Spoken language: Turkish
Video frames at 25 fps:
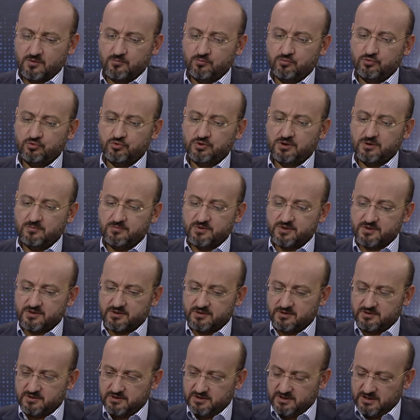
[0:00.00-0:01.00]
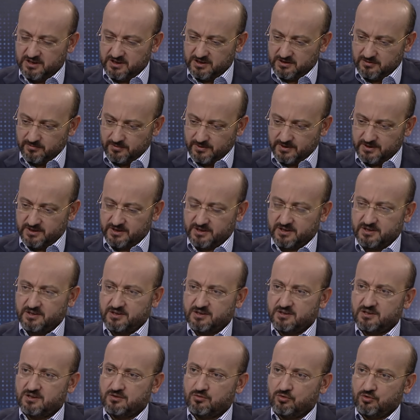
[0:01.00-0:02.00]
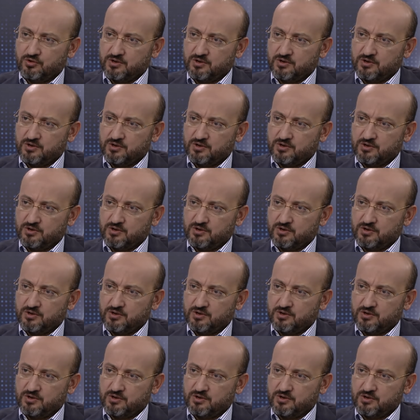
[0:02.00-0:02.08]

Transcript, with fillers: Burada biz İdlib'e de girdik.